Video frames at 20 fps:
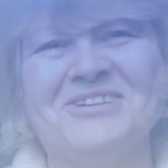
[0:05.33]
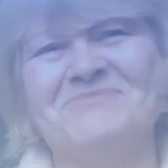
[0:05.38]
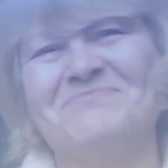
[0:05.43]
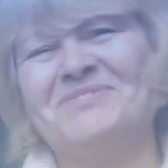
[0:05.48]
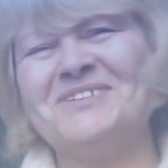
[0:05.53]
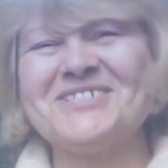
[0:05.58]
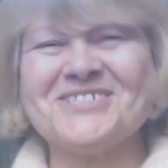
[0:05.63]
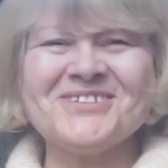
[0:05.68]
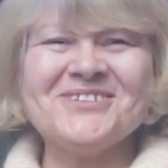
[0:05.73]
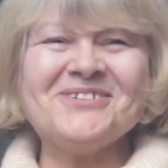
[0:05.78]

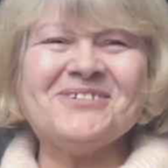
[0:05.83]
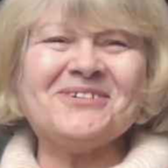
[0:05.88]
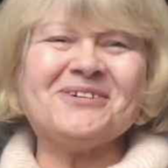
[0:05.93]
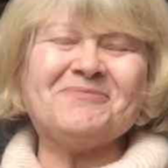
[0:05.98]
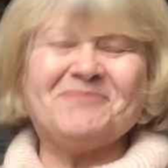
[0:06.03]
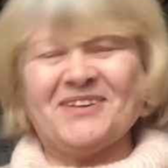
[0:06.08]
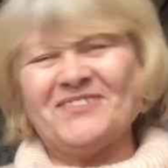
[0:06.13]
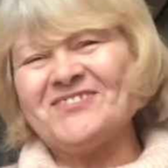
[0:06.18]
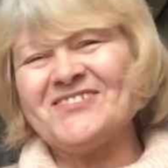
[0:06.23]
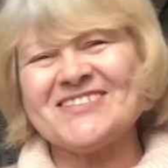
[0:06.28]
Bonjour,
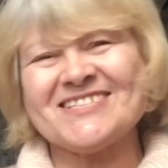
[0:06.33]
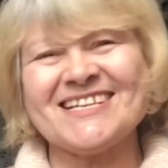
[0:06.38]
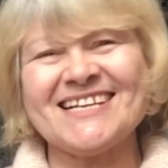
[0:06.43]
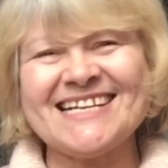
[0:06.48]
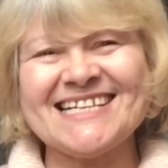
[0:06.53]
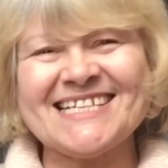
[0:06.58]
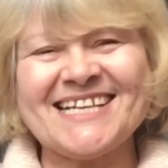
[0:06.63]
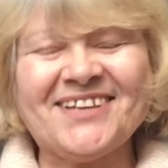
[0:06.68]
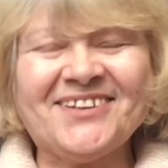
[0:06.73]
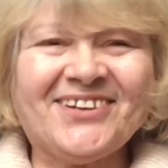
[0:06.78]
bienvenue sur
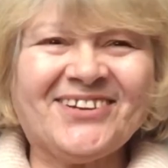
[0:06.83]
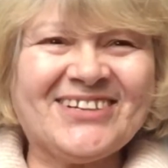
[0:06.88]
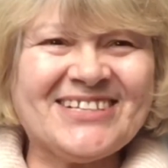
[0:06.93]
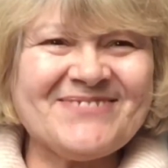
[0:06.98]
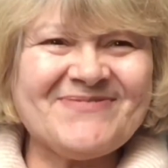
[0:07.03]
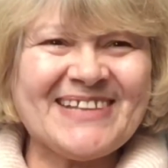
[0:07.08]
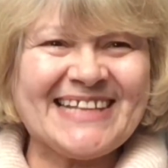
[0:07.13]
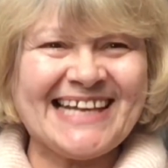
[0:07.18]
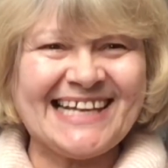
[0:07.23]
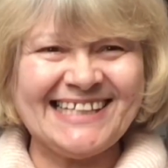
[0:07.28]
la chaîne de
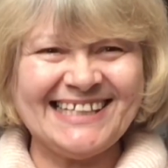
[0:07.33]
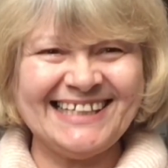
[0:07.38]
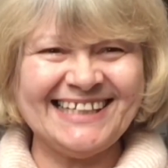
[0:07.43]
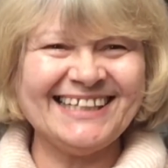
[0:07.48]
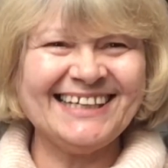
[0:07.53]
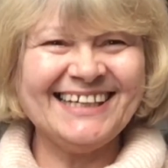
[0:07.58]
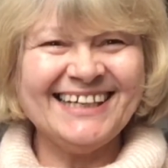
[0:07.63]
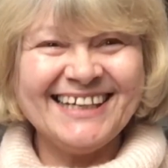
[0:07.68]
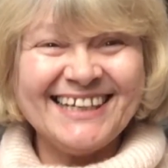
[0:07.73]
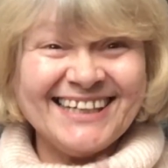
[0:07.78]
Cosmetanie.
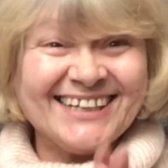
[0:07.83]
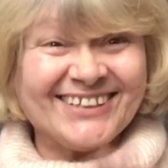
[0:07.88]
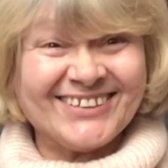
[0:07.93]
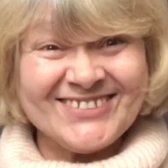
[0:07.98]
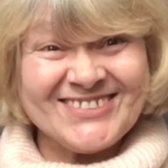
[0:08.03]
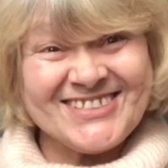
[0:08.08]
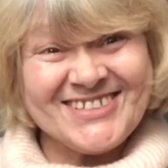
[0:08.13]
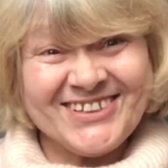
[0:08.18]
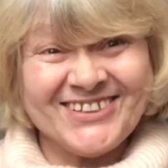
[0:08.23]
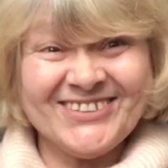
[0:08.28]

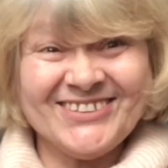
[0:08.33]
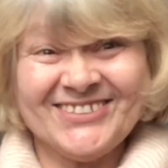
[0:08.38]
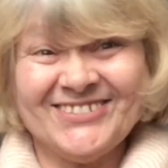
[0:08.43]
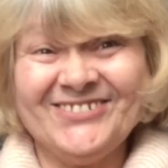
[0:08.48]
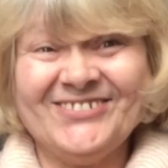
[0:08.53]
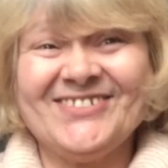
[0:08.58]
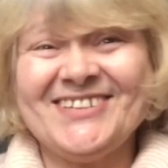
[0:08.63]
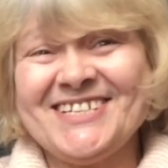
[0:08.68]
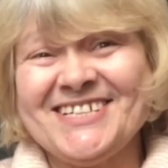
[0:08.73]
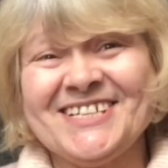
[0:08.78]
On se
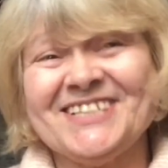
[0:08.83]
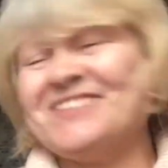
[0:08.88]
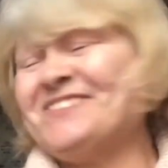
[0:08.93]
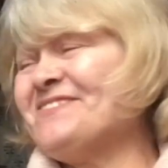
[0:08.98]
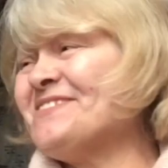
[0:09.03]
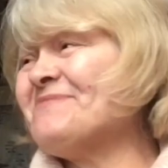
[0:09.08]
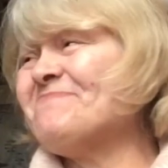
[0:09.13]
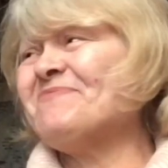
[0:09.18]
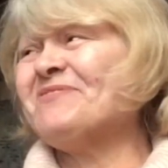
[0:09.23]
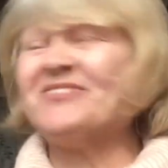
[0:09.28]
retrouve
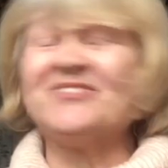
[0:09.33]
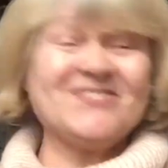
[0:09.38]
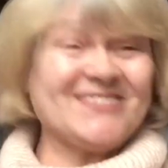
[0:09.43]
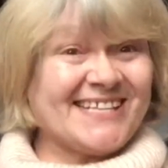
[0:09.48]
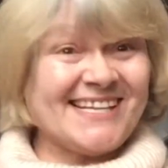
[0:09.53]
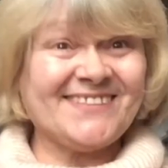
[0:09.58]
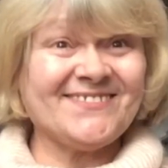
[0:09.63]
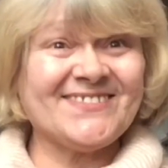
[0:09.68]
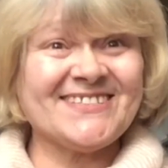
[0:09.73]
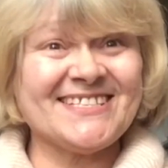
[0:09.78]
aujourd'hui pour vous
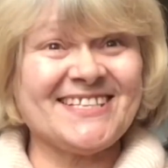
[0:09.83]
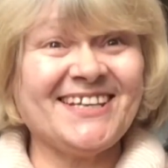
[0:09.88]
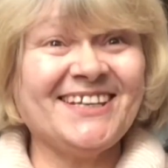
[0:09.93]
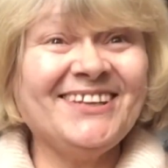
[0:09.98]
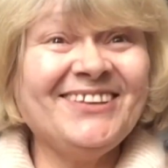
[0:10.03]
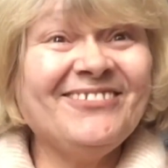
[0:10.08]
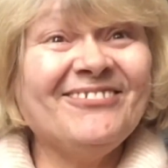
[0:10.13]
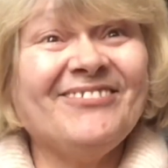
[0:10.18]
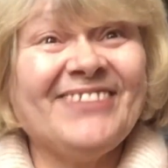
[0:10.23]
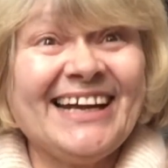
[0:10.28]
annoncer
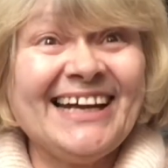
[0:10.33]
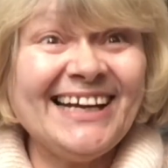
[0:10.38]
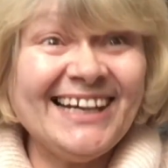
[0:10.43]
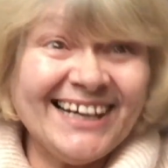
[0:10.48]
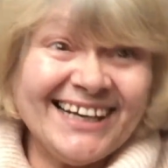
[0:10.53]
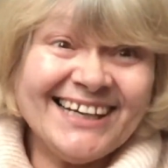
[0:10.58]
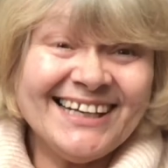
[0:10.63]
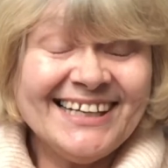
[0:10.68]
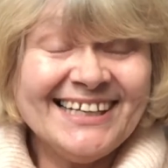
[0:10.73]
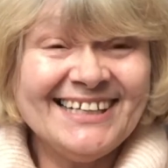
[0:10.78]
une nouvelle.
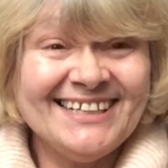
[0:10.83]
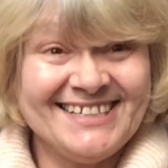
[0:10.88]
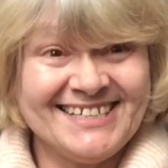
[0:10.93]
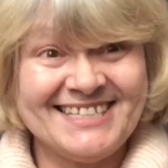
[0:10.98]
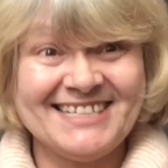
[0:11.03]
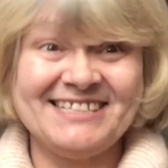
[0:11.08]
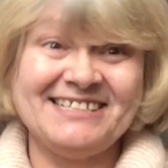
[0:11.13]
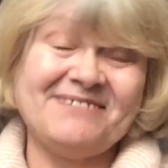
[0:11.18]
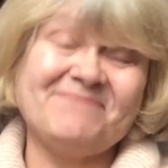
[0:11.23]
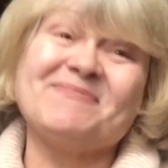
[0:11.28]

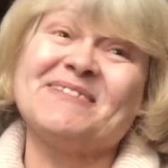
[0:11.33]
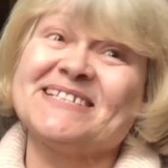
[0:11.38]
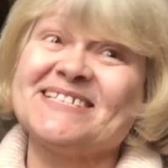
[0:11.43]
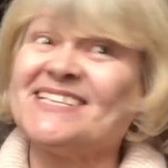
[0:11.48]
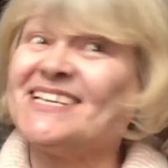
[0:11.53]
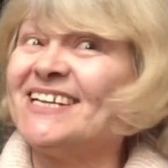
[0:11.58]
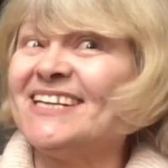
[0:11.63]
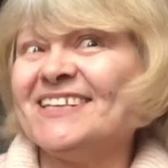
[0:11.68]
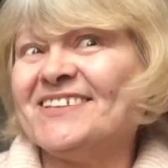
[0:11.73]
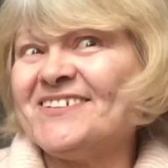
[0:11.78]
J'ai
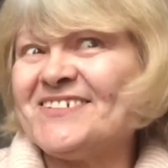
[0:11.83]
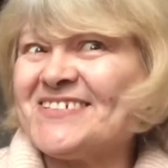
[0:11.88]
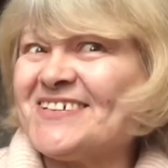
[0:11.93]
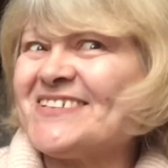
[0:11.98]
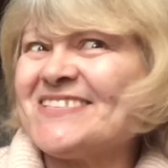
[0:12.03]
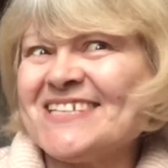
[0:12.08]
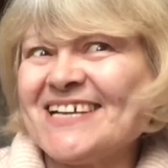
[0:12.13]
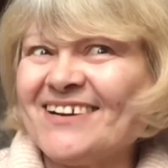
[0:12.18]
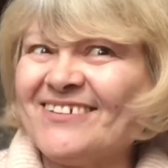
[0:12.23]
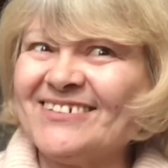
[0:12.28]
dépassé les
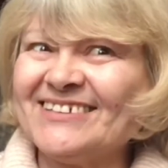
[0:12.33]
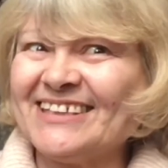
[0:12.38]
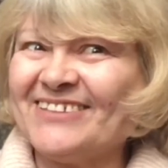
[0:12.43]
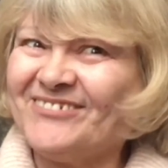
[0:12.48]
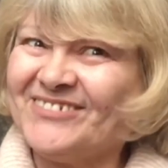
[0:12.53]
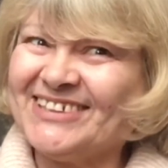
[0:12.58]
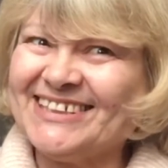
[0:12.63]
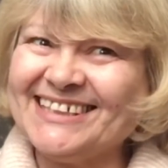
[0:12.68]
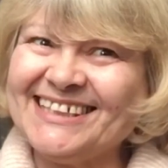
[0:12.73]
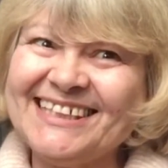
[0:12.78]
250
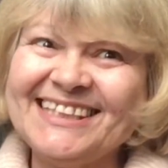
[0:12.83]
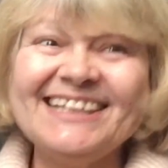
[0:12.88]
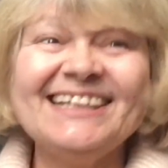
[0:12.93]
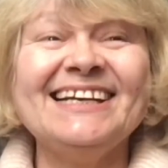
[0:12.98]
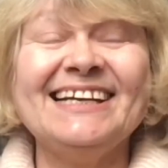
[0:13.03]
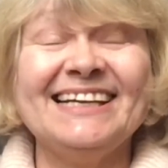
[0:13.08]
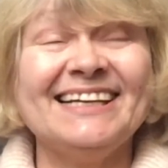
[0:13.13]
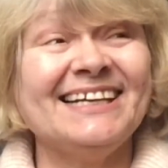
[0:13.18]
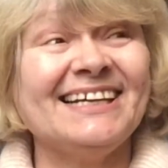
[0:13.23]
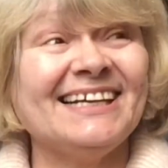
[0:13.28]
abonnés,
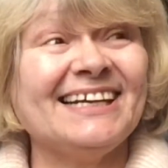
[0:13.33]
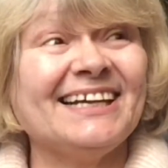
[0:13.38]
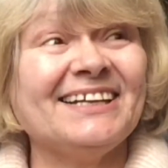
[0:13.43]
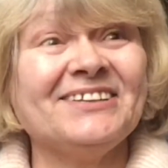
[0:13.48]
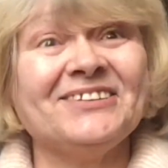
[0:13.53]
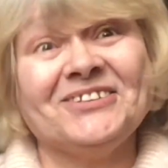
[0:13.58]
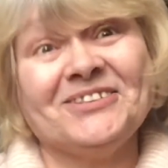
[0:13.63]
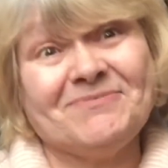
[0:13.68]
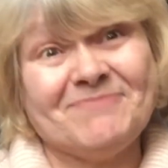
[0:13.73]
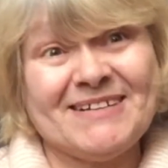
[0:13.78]
et
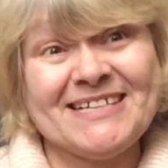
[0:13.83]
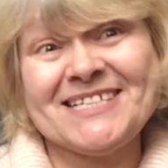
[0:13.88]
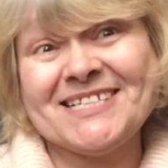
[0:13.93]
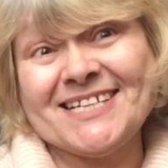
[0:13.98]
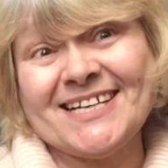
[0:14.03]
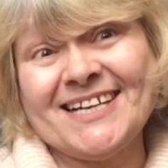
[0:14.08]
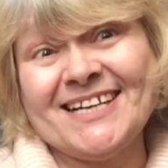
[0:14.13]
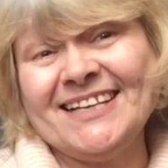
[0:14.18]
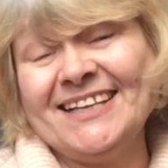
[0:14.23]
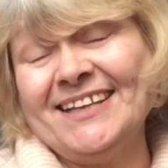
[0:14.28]
un an de ma
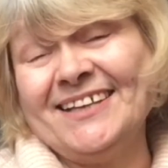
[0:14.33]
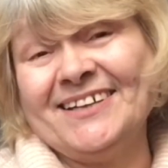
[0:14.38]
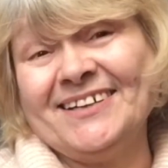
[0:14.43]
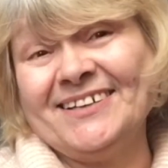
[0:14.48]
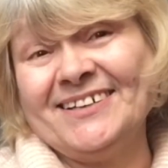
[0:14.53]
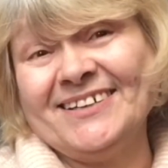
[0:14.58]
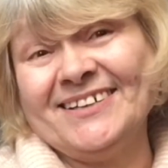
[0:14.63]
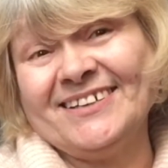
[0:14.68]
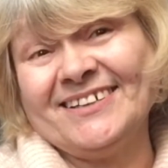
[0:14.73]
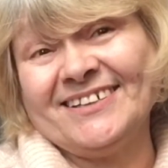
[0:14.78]
chaîne
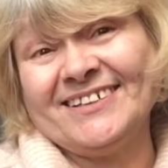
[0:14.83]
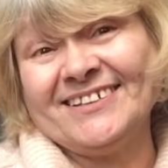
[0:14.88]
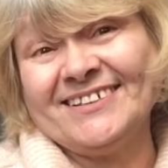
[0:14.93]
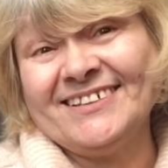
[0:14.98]
euh,